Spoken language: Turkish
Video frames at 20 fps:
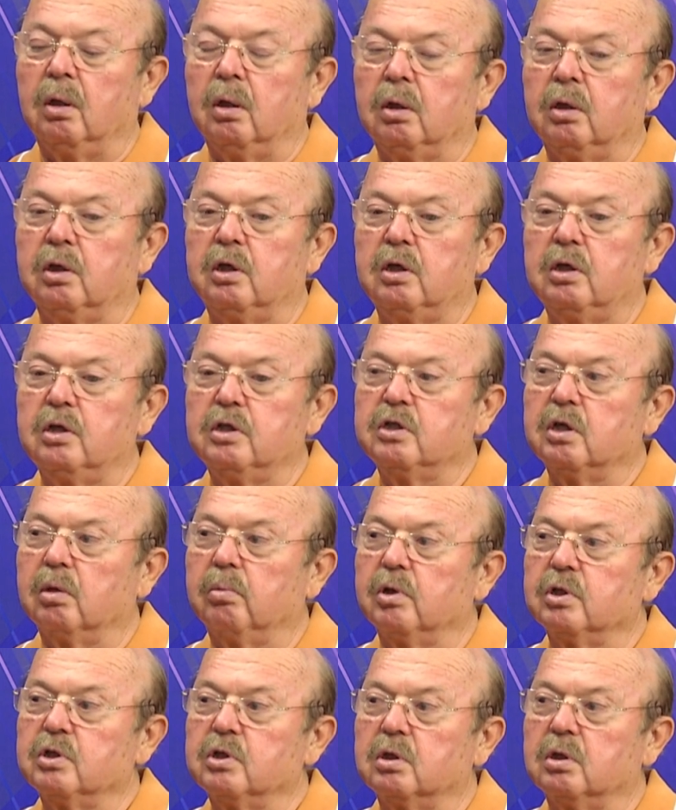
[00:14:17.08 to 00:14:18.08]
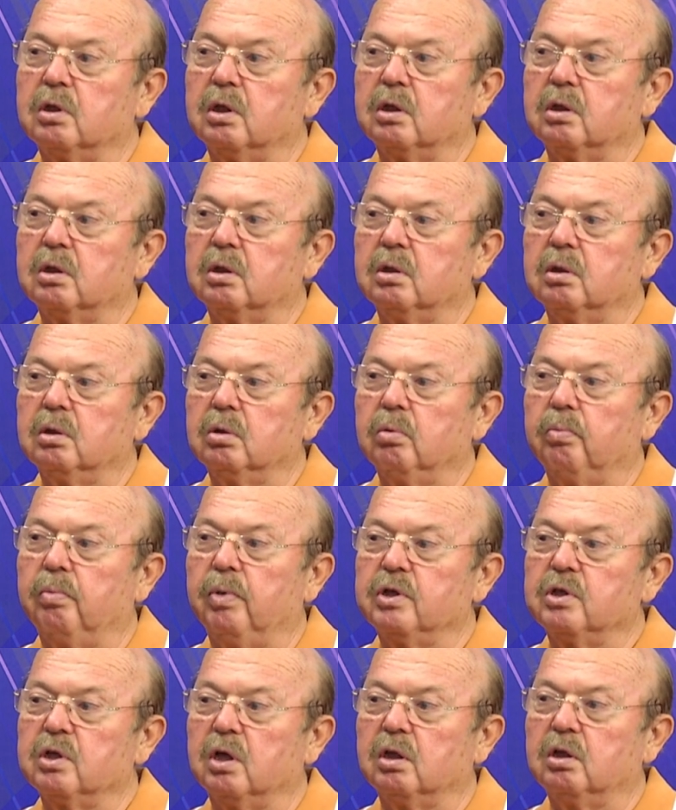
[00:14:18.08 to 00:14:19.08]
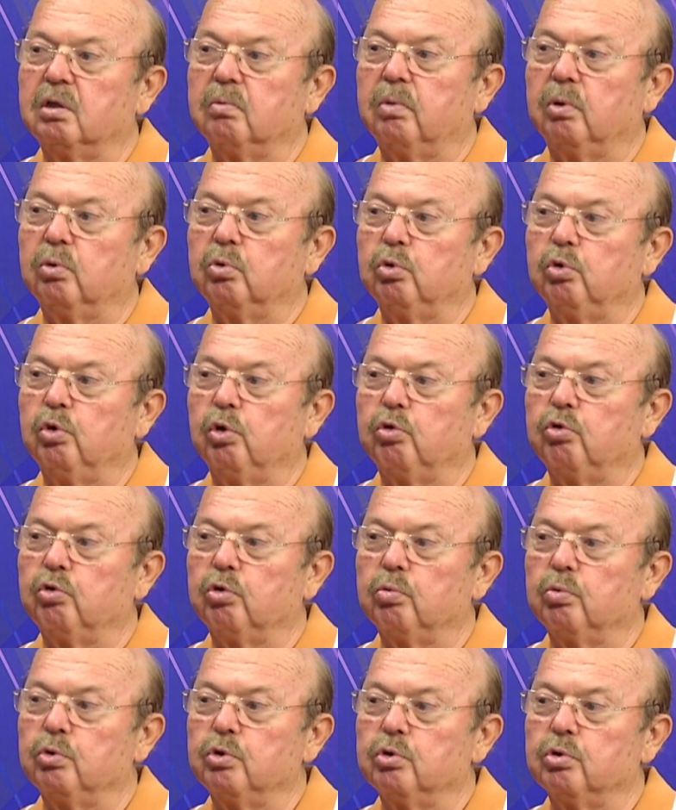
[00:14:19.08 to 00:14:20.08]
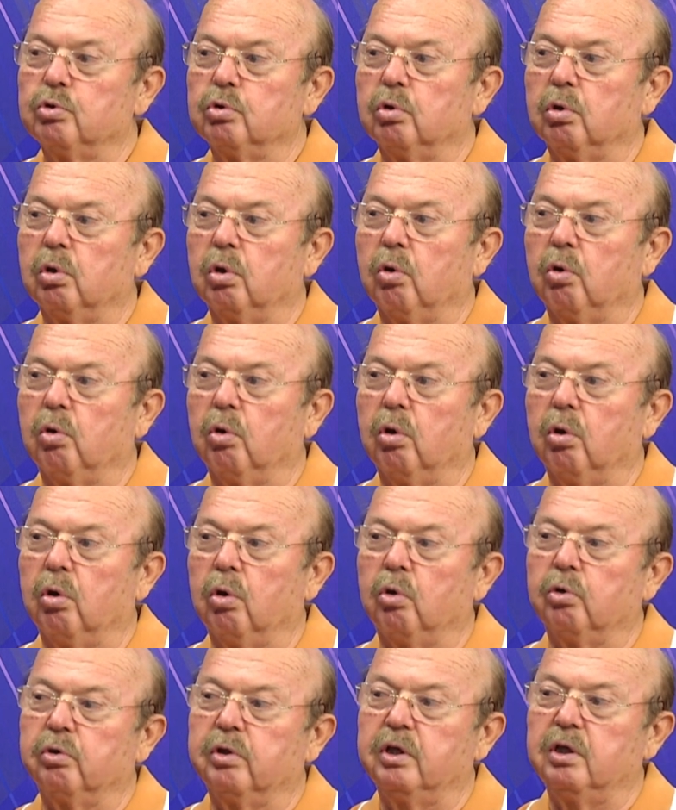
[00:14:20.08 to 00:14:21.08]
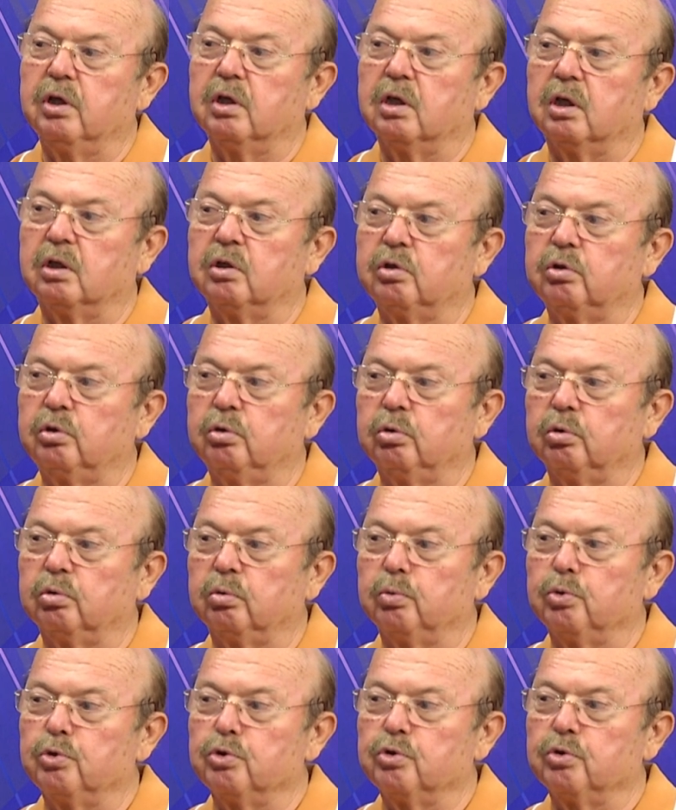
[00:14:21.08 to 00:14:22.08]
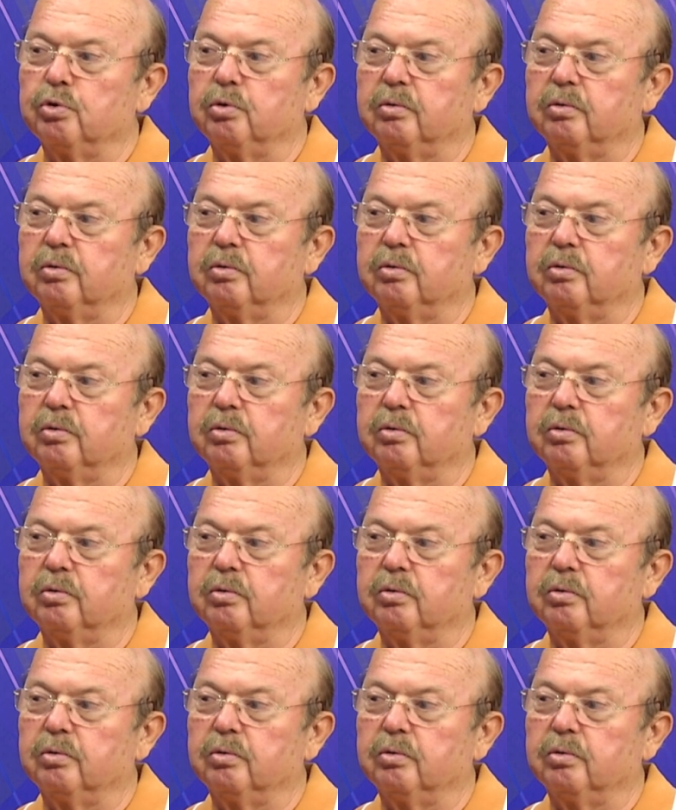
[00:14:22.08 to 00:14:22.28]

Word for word: Kirli çamaşırlarını 5-6 bavul götürmüş, orada yıkattırıyormuş.